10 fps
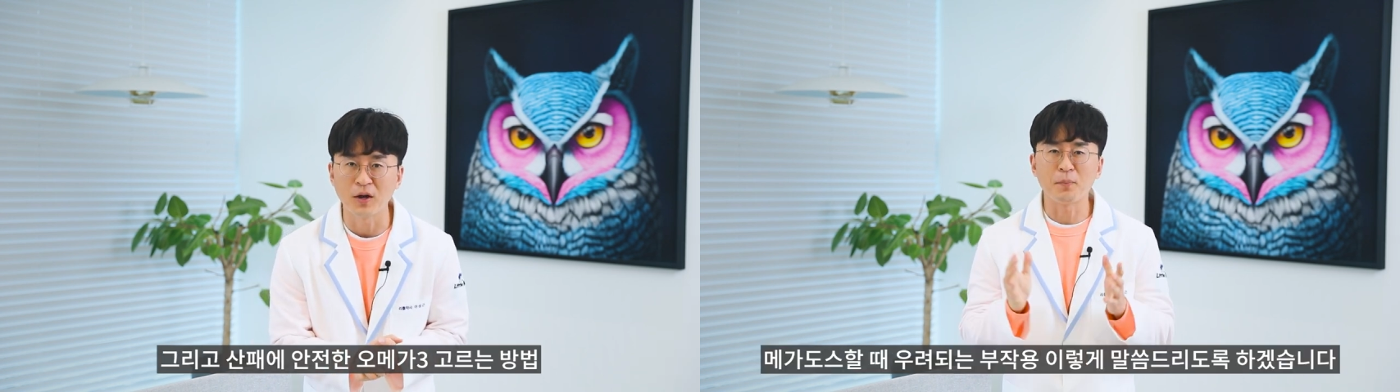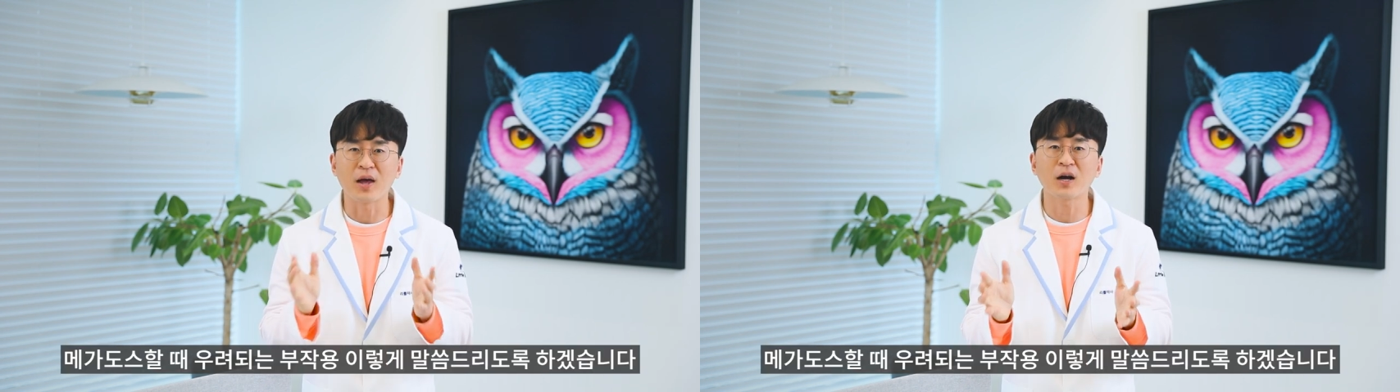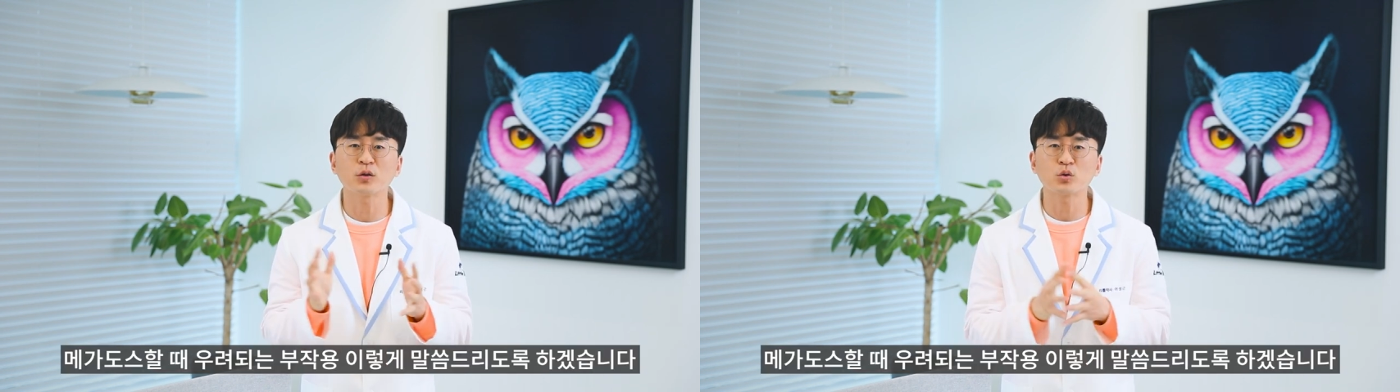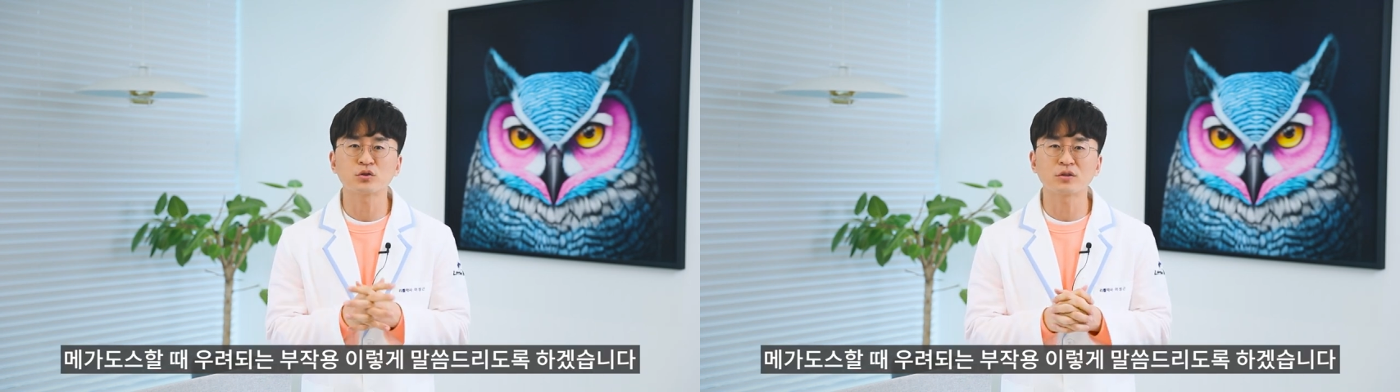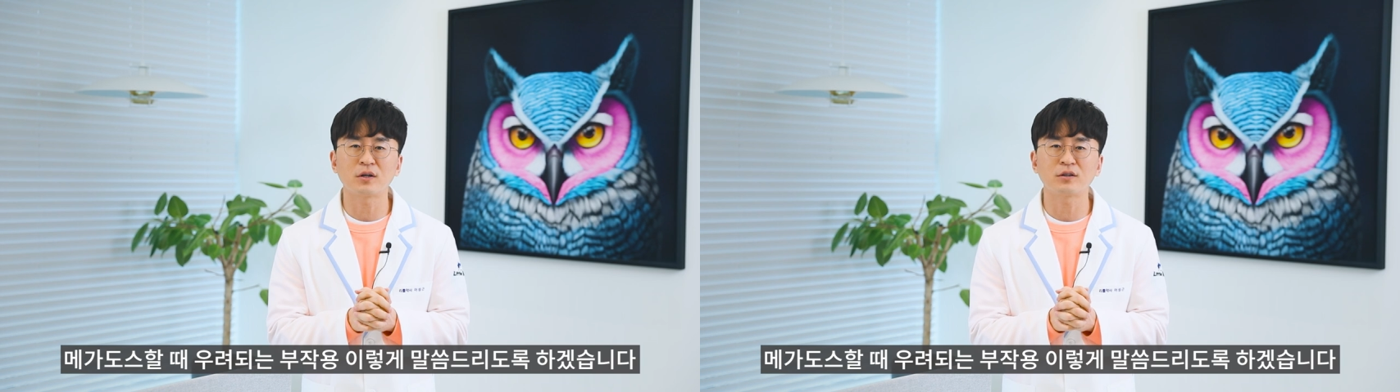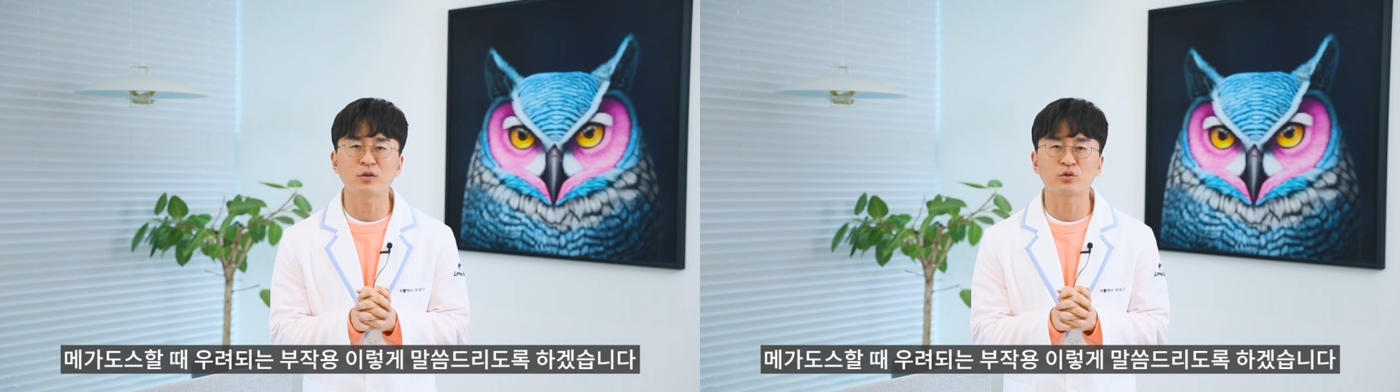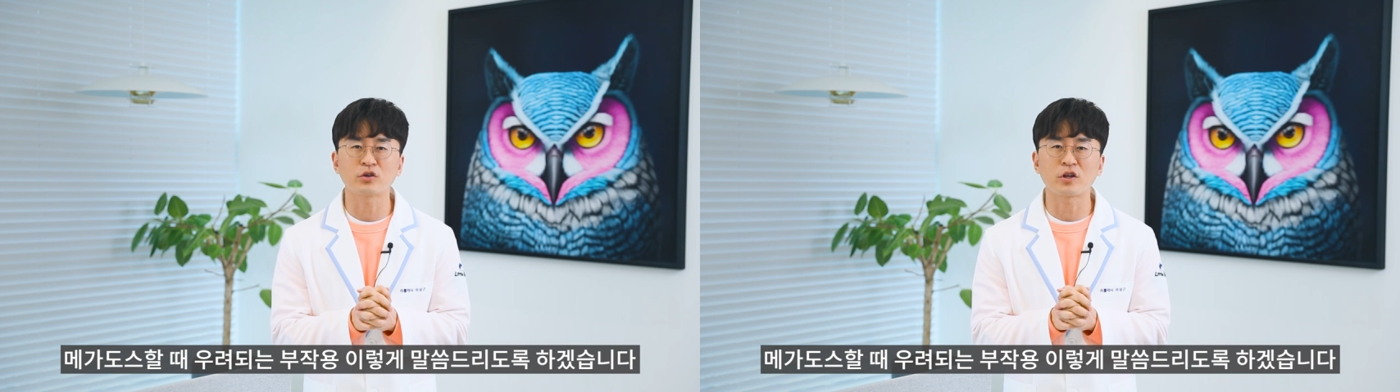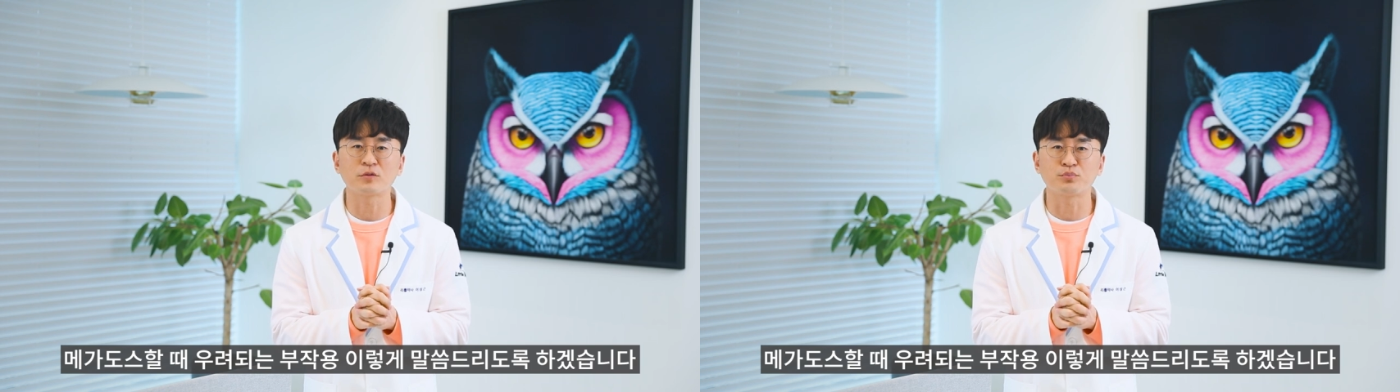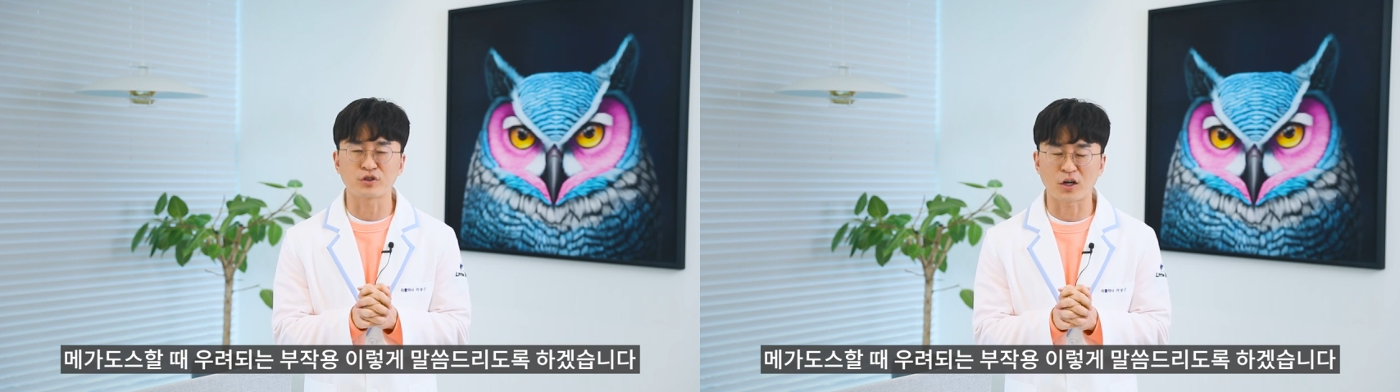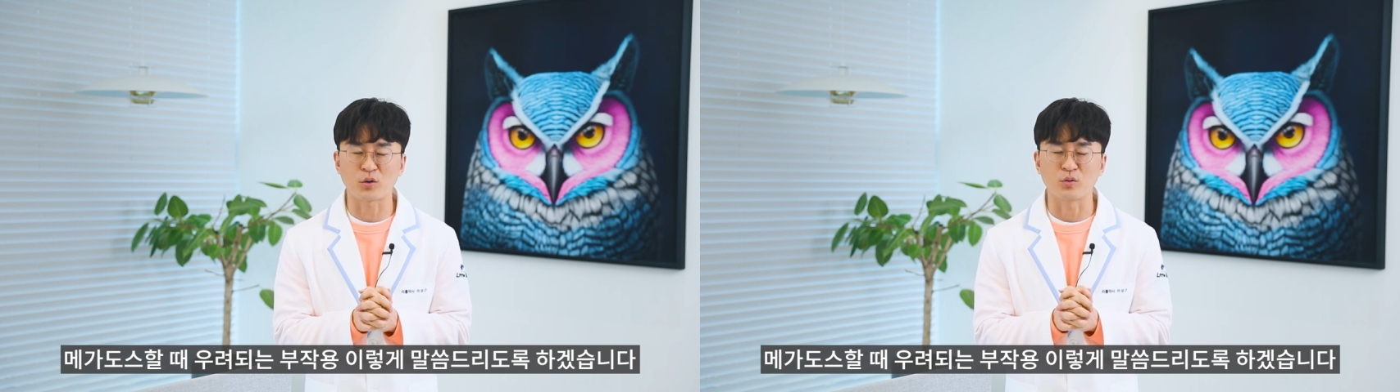메가도스 할 때 우려되는
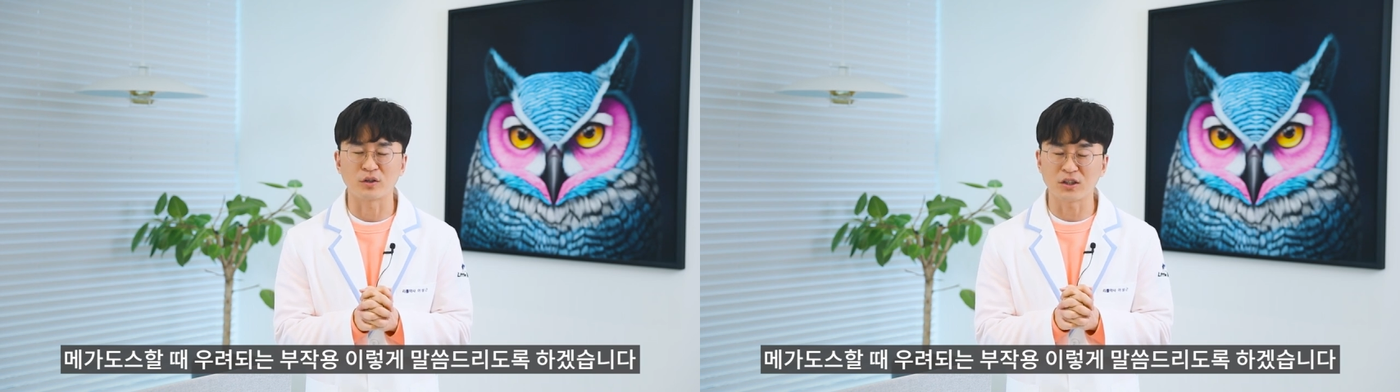부작용